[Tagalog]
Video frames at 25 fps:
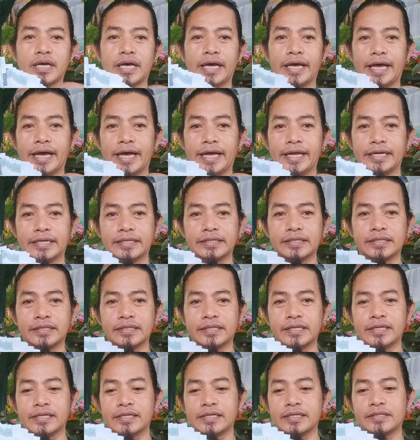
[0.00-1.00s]
ayan
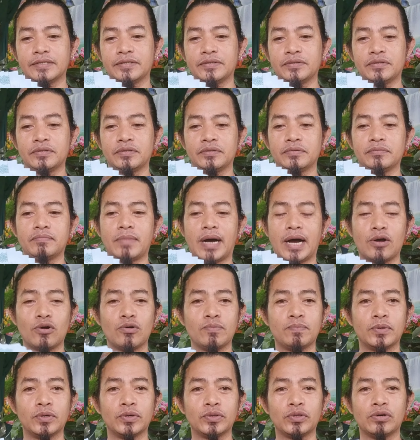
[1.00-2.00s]

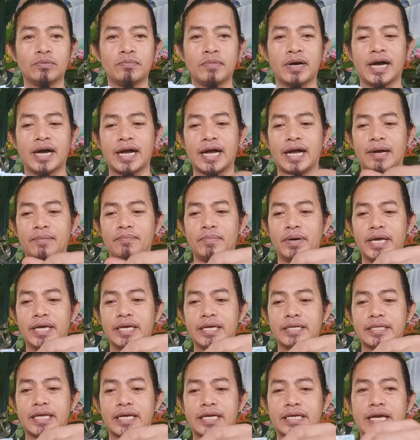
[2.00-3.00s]
bago po ito mga kabay
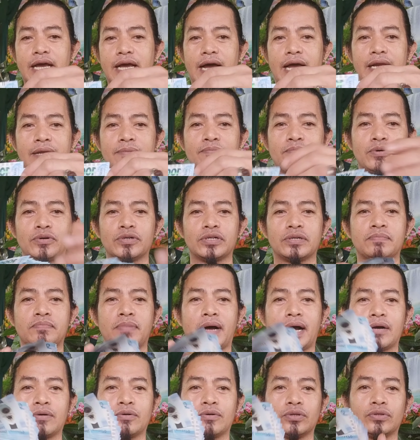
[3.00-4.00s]
dahil galing po ng
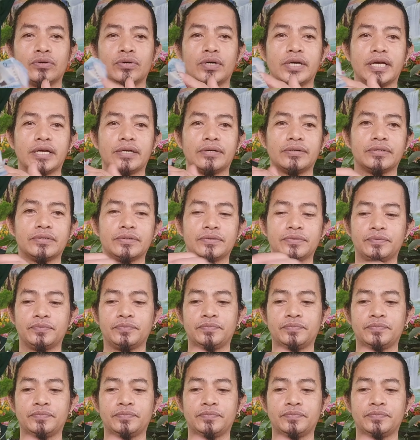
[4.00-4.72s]
bangko to ayan oh.